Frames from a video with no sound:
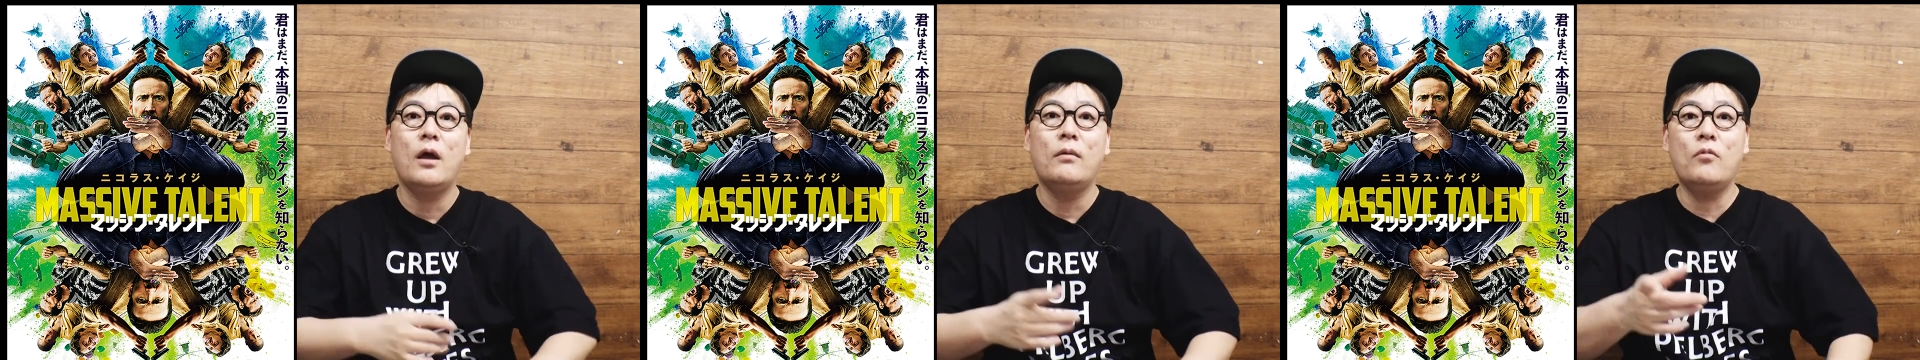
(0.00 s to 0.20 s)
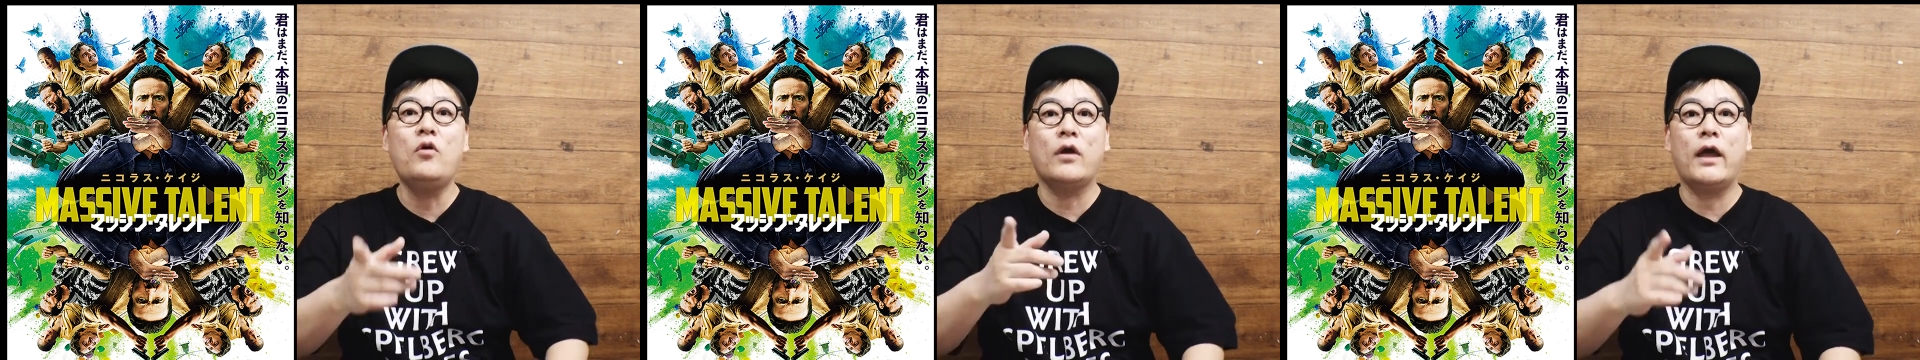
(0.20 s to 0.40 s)

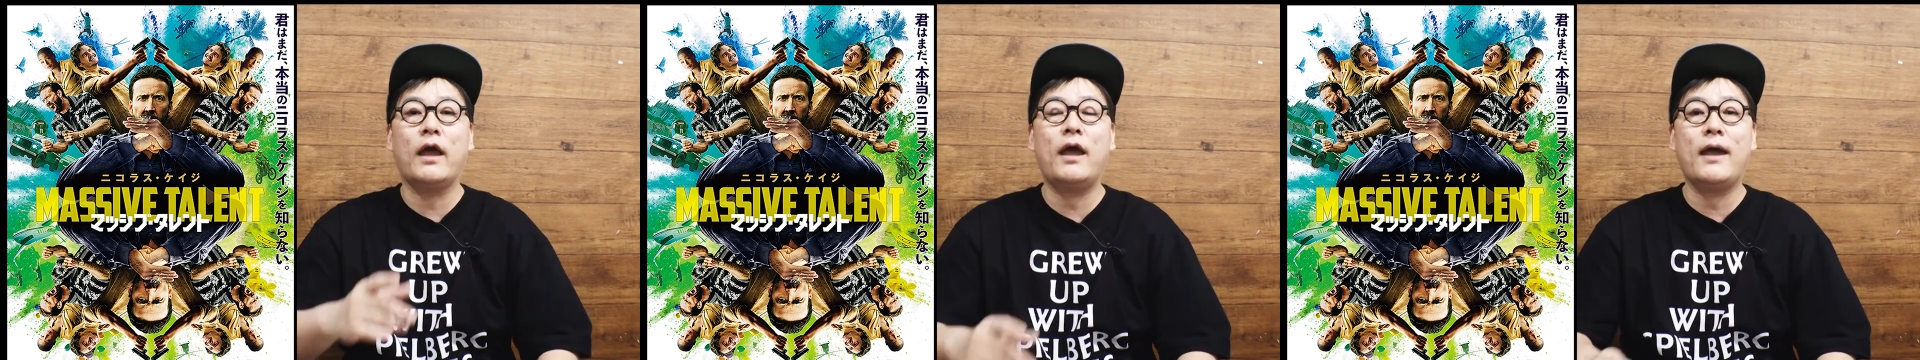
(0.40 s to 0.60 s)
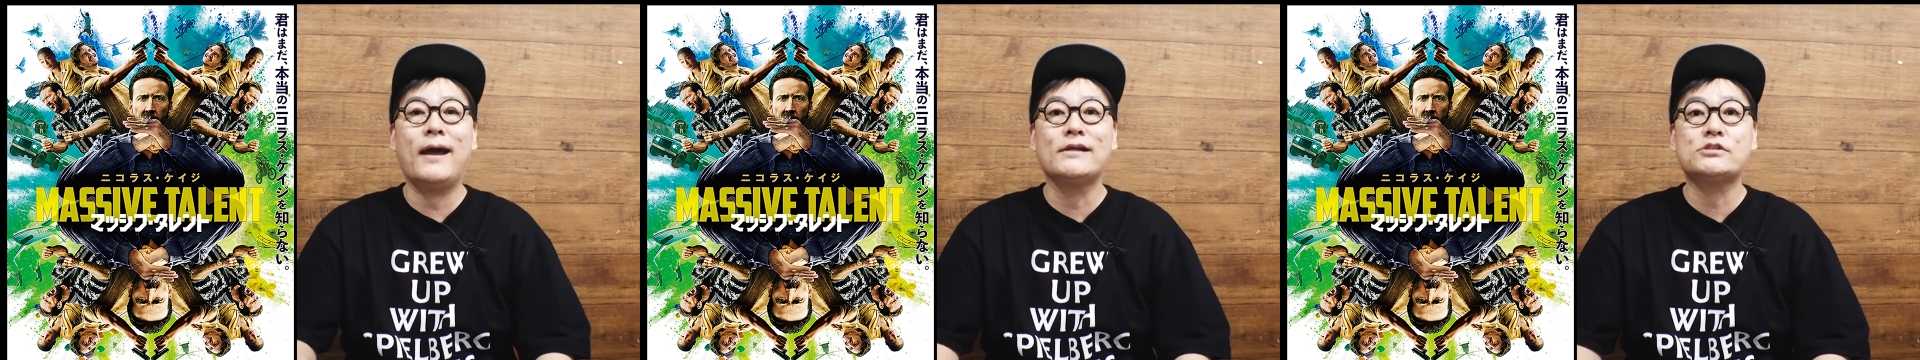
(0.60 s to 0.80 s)
もうね、
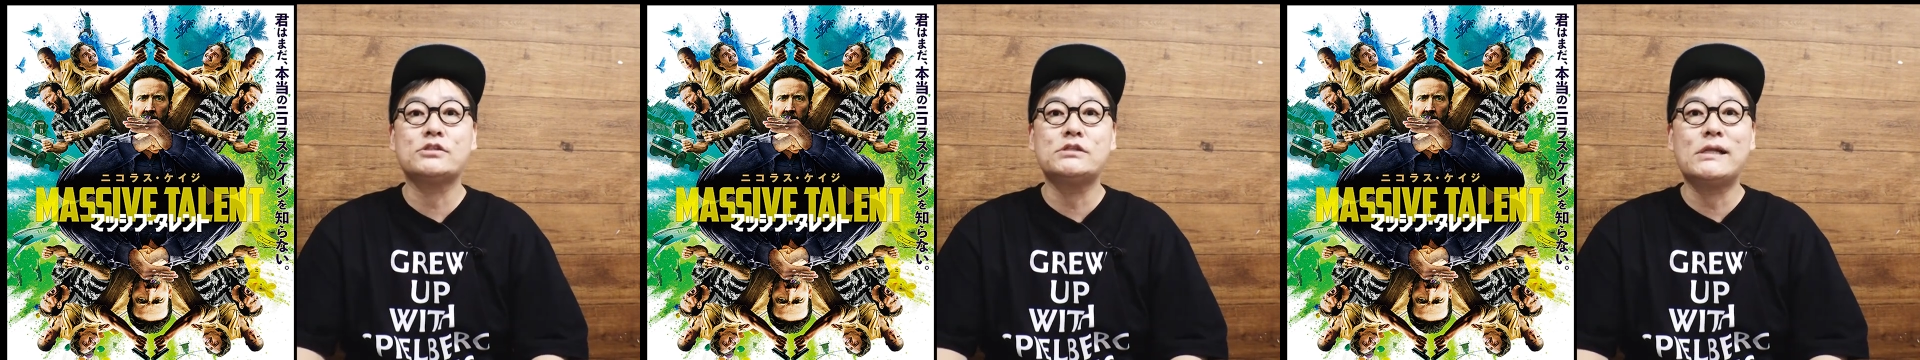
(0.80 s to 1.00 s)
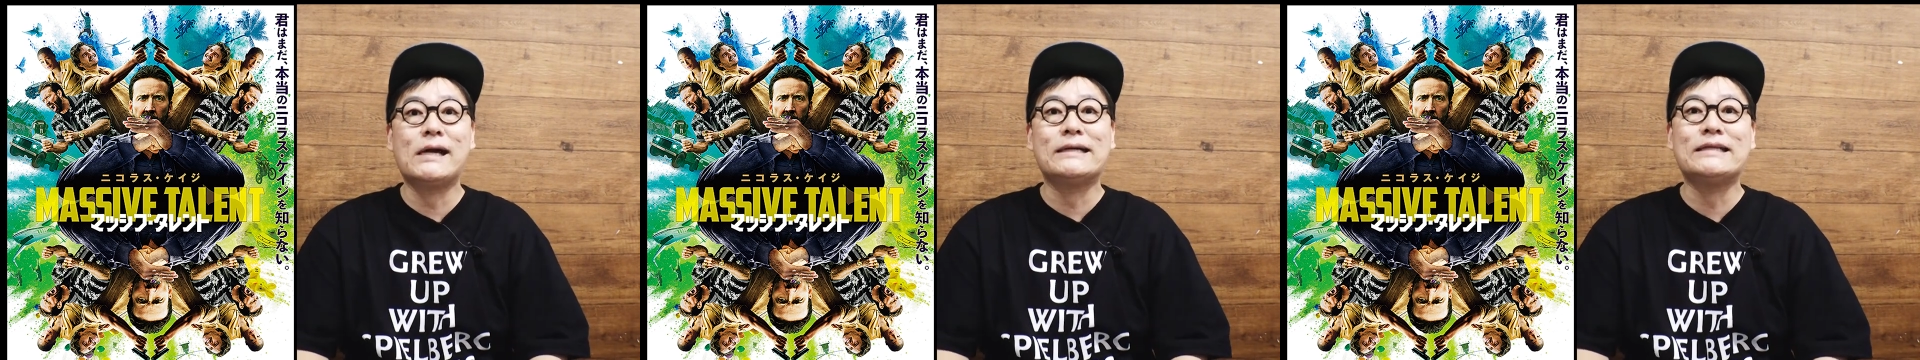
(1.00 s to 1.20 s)
映画
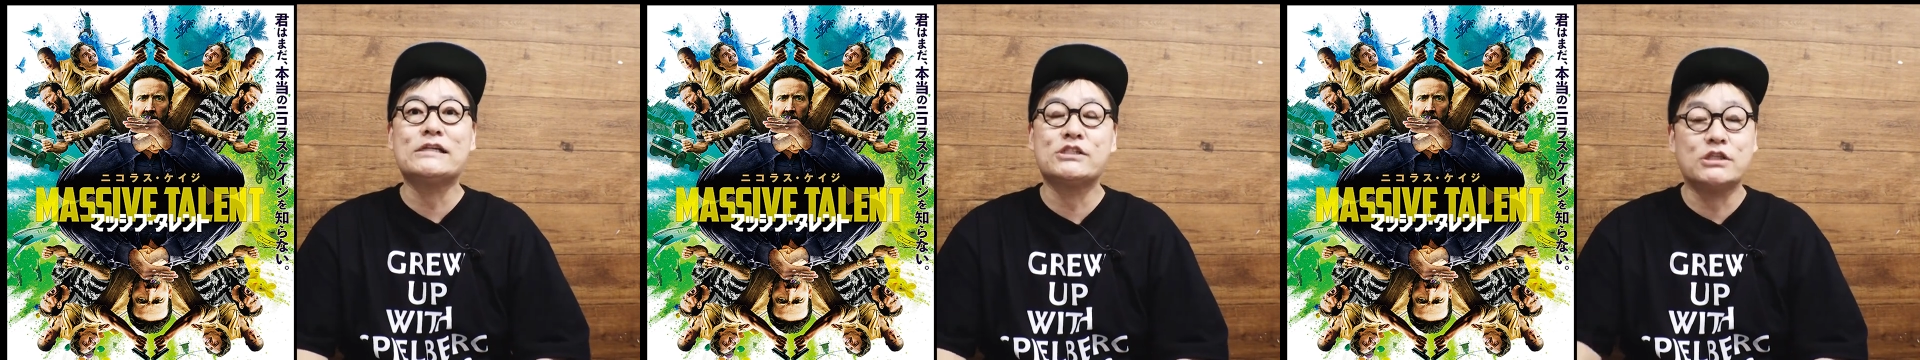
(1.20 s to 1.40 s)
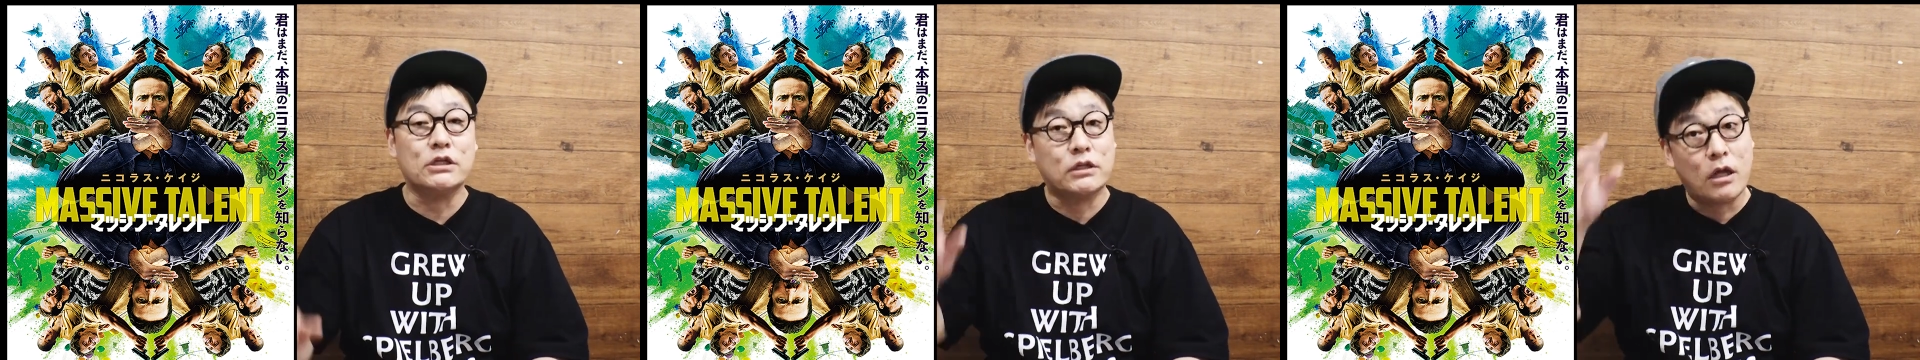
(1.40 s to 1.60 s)
通な方
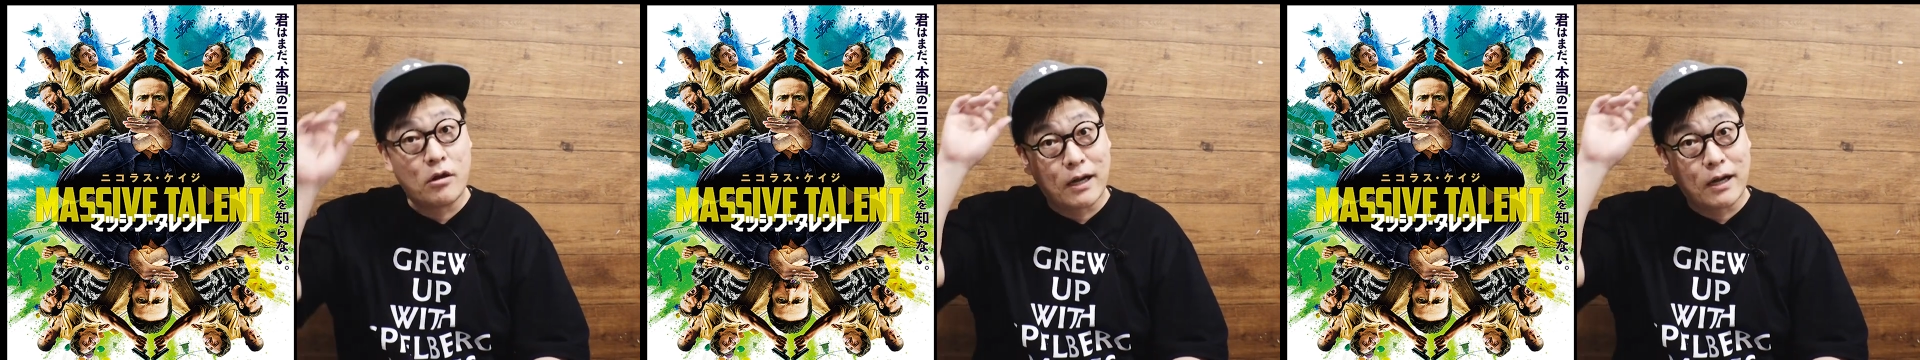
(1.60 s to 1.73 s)
知って